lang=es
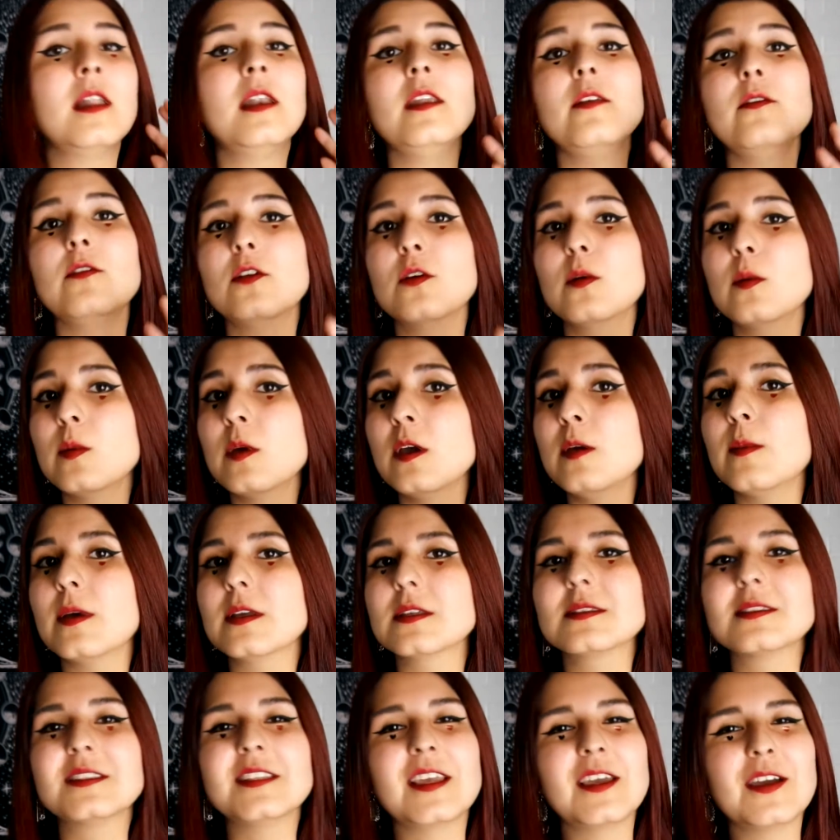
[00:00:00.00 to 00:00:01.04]
Libros de
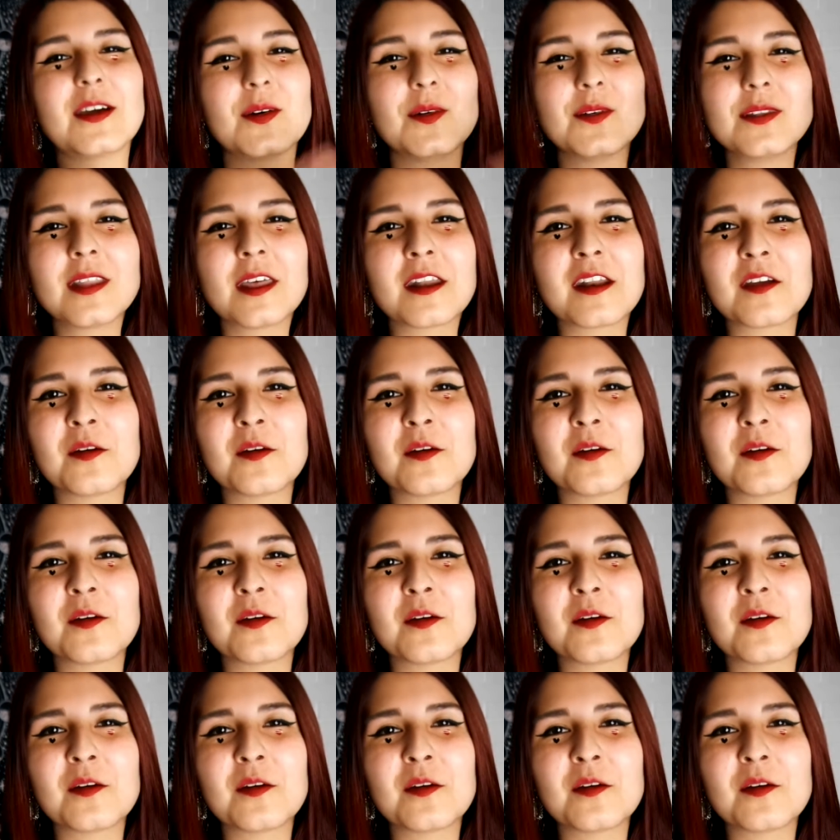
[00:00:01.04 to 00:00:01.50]
poemas. Segunda